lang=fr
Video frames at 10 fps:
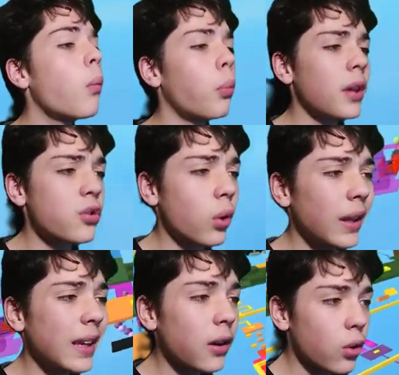bon bien sûr
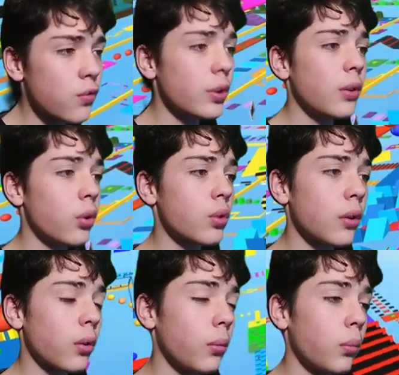les gars quand je vous dis de
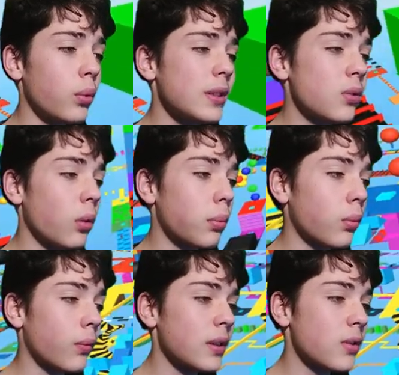rejoindre mon discord
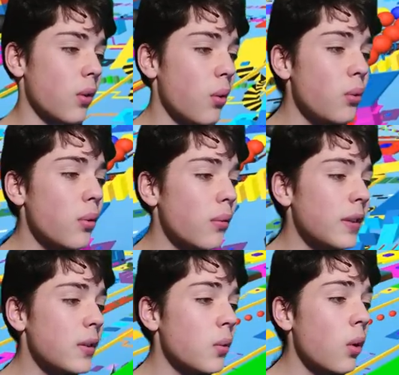pour qu'on fasse une
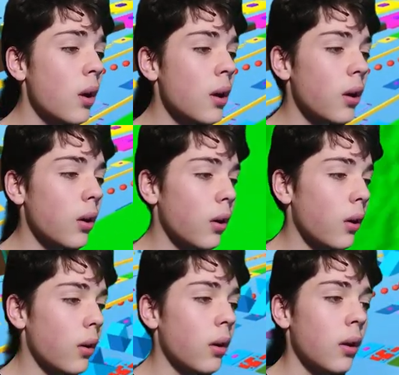vidéo
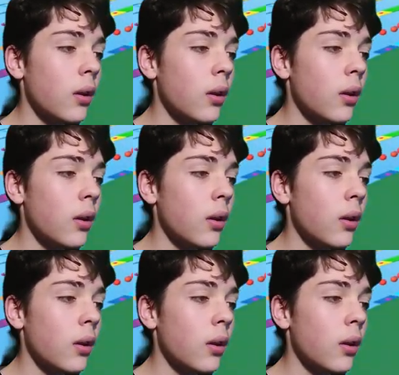euh,